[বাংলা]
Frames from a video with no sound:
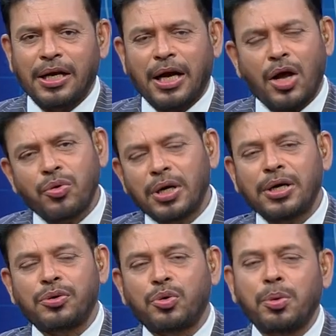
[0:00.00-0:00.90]
কারো না
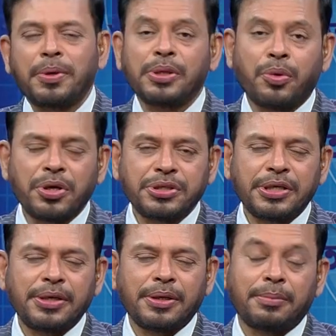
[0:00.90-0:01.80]
কারো কোমর ব্যথা হয়েছে
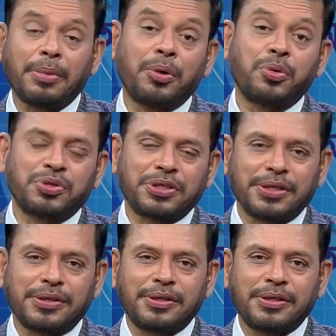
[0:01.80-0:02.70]
বা হচ্ছে
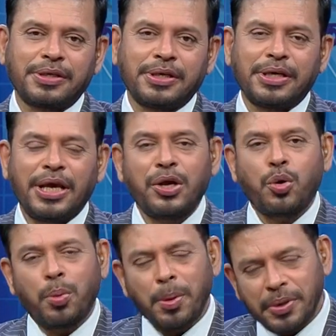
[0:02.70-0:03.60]
এই
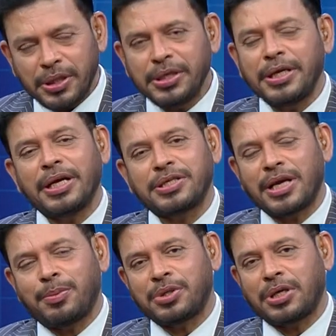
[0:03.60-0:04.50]
কোমর ব্যথা নিয়েই আজকে
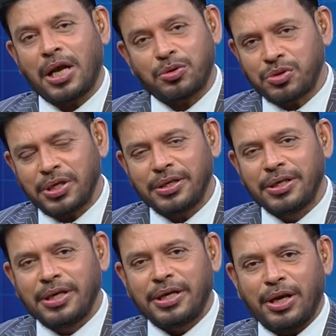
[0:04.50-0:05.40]
আমাদের আলোচনা
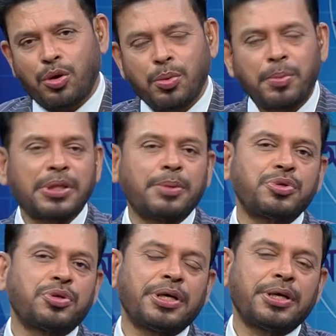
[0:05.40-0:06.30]
এই কোমর ব্যথা
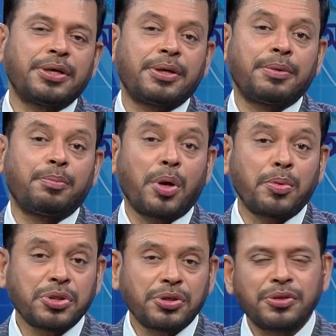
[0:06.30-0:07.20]
বিষয়ে
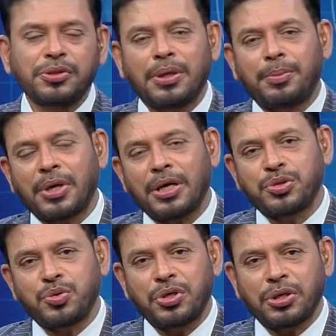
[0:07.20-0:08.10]
পরামর্শ দেওয়ার জন্য আমরা
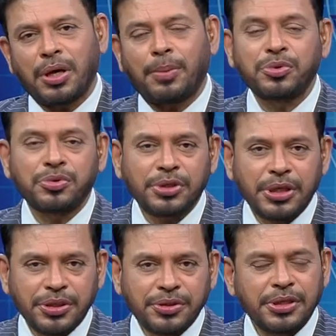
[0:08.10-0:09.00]
স্টুডিওতে আমন্ত্রণ
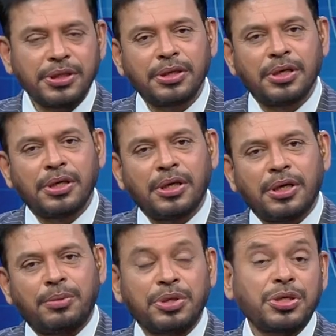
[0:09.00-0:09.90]
জানিয়েছি
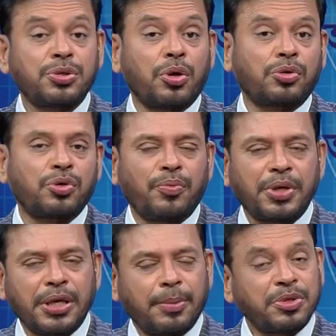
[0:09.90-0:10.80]
বিশিষ্ট
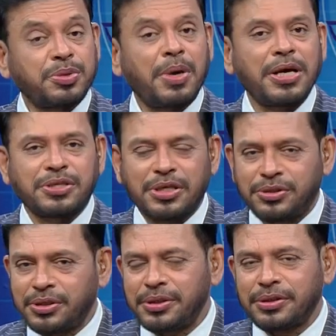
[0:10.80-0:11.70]
অর্থোপেডিক এবং স্পাইন
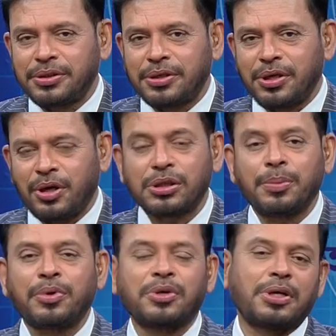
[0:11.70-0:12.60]
সার্জন অধ্যাপক